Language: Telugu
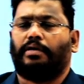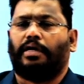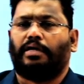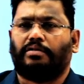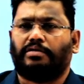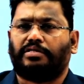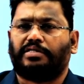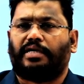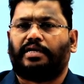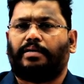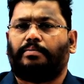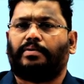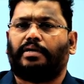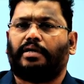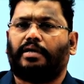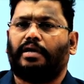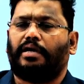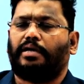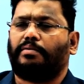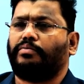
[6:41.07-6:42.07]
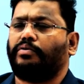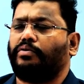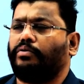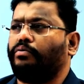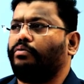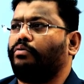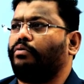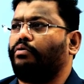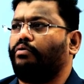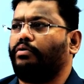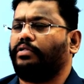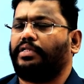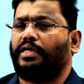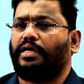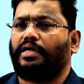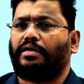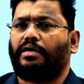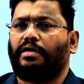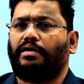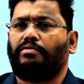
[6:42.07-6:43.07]
ఏదో చట్ట ప్రకారము ఒక వంద
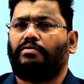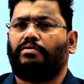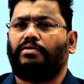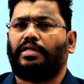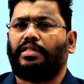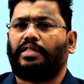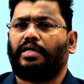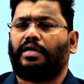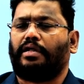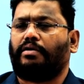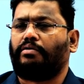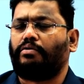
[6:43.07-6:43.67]
ఎకరాలు రెండు ఎకరా